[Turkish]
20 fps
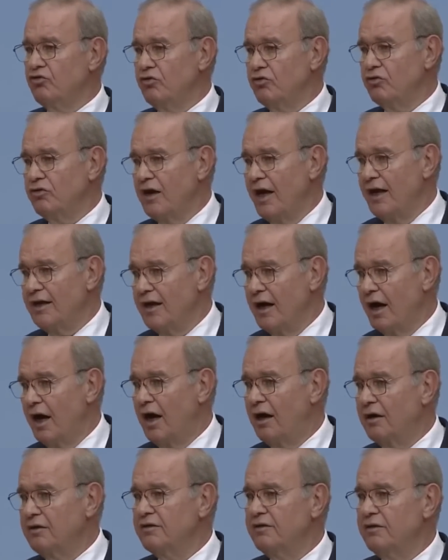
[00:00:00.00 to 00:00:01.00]
sütten,
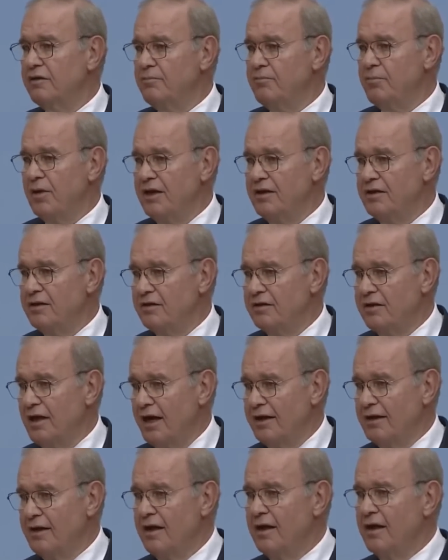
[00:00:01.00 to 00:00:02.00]
aldığın
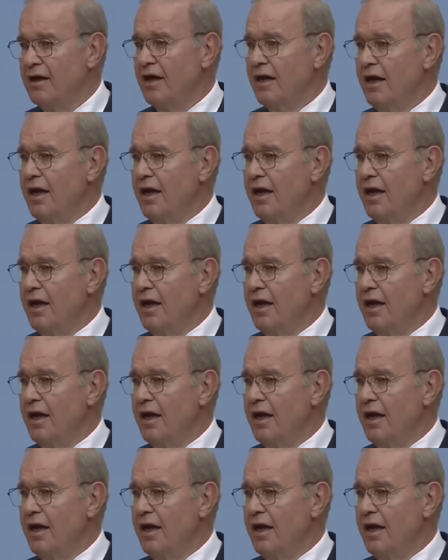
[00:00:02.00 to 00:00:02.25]
peynirden,